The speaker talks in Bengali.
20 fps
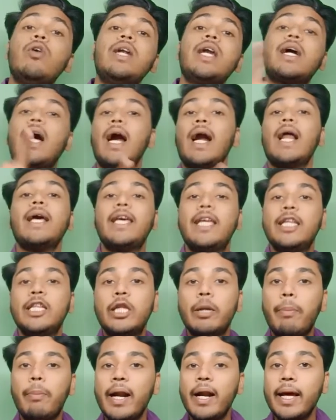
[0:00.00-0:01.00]
ফোনটা কারা
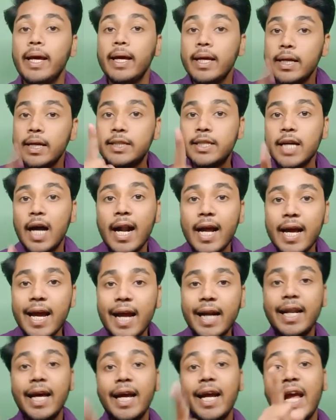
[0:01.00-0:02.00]
কিনতে পারে যারা
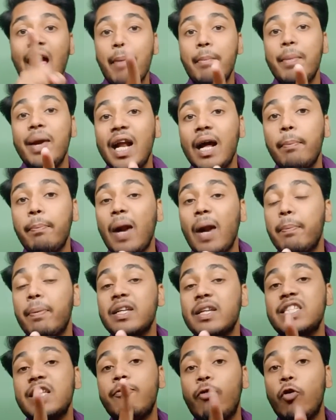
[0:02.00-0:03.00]
একটা ক্যামেরা
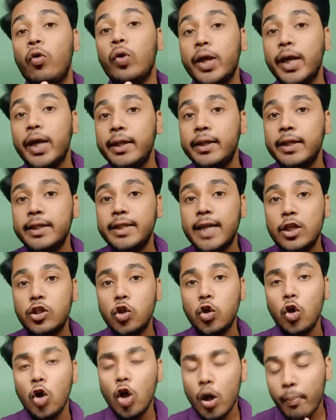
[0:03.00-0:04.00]
পারপাসে ফোন কিনতে
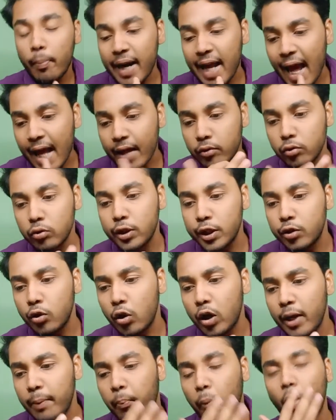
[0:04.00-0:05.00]
চাইছো মানে এতদিন
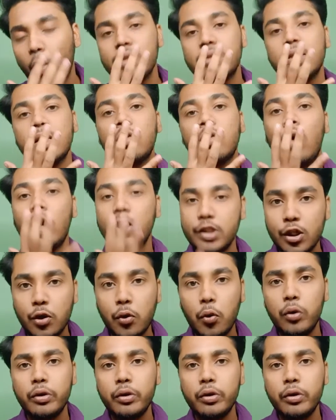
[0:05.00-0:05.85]
ধরে পয়সা খরচা